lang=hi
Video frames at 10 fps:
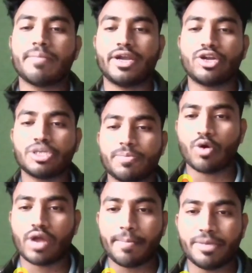मेंटरशिप
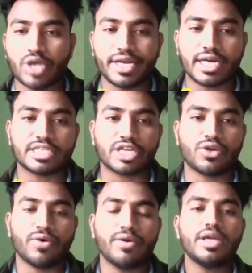प्रोग्राम भी ज्वाइन कर
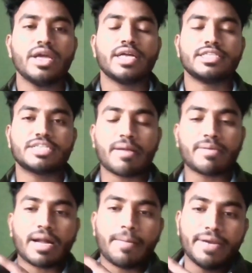सकते हो जिसमें
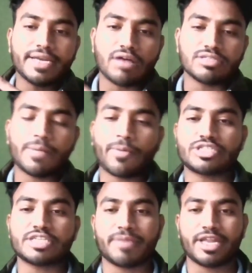आपका कंप्लीट काउंसलिंग
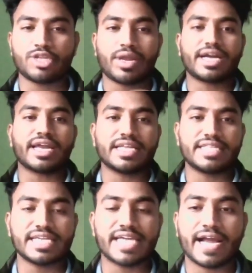प्रोसेस मेरे द्वारा करके
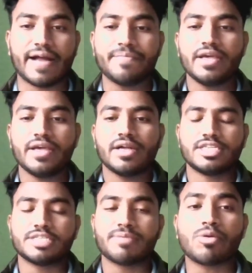दिया जाएगा जिसमें